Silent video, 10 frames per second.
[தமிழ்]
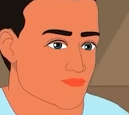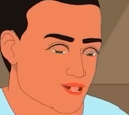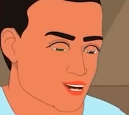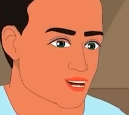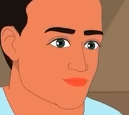ரேகா
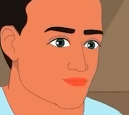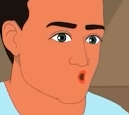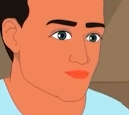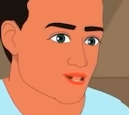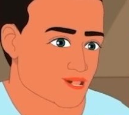
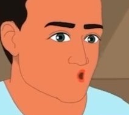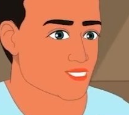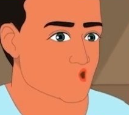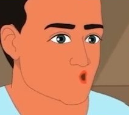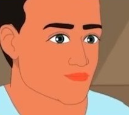உனக்கு
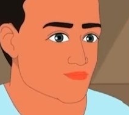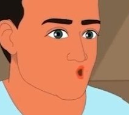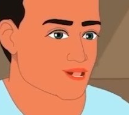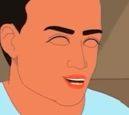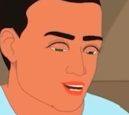தெரியும்ல
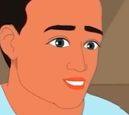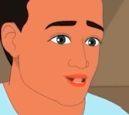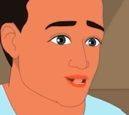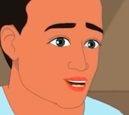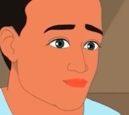எனக்கு
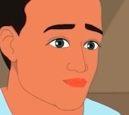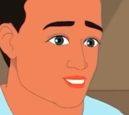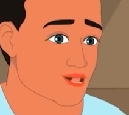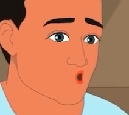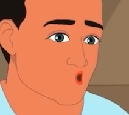இந்த
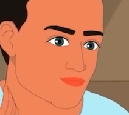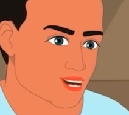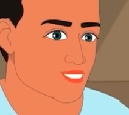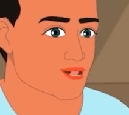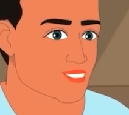மாதிரி
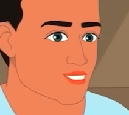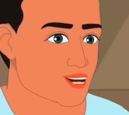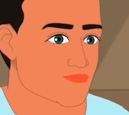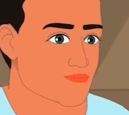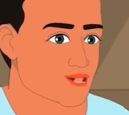விஷயம்னா ரொம்ப
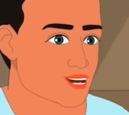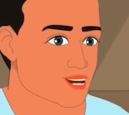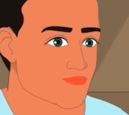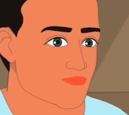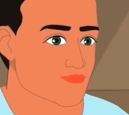
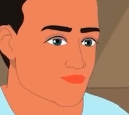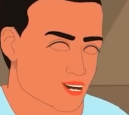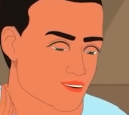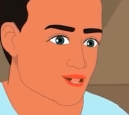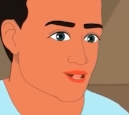பிடிக்கும்னு
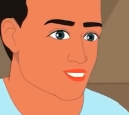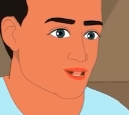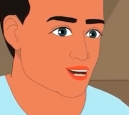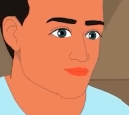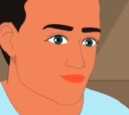நான்
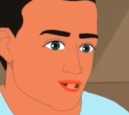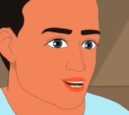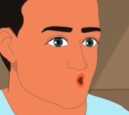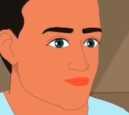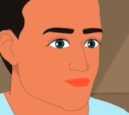ஒரு
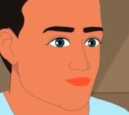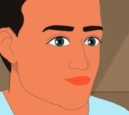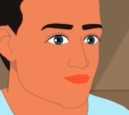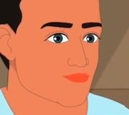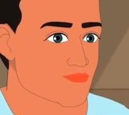புஸ்தகத்தை
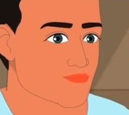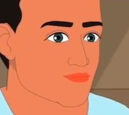எழுதுறேன்